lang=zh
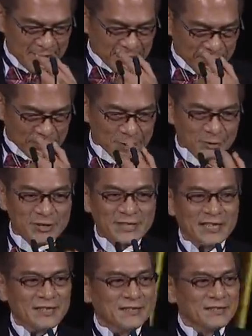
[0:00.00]
首先我
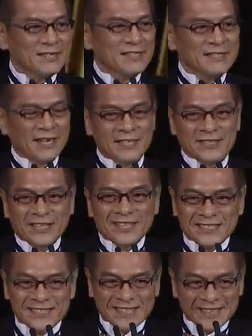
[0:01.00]
想先讲一件
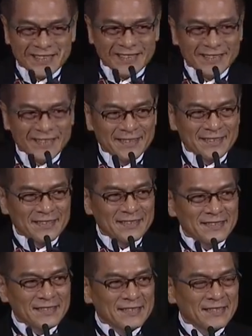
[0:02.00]
事情。
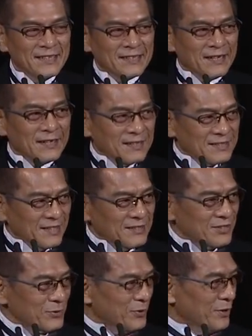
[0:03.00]
刚刚江
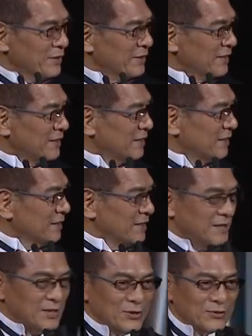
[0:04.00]
哥说
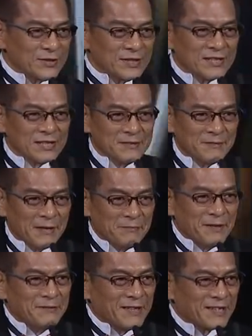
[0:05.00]
李宗盛是个买
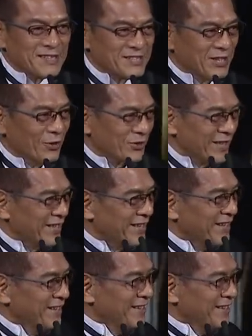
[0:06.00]
便当的小弟，